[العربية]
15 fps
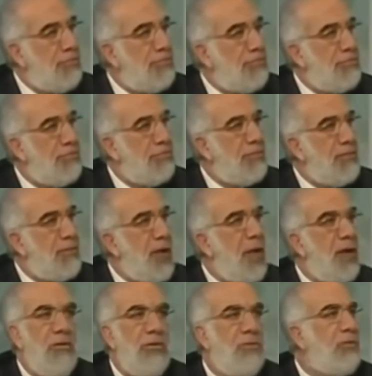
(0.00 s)
نحن
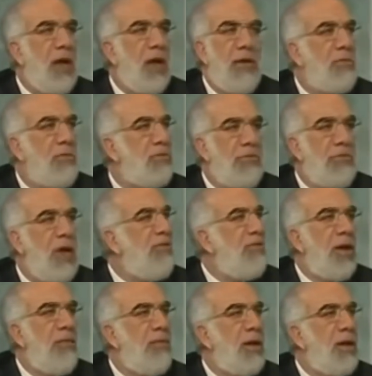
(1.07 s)
نحن ما فهمنا ما فهمنا
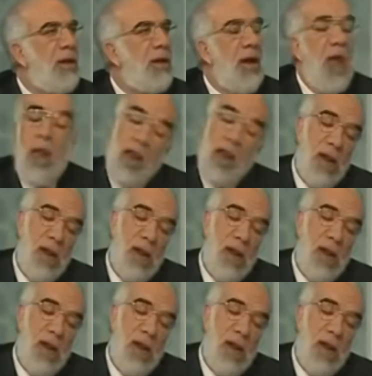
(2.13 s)
لا لا لا, لا.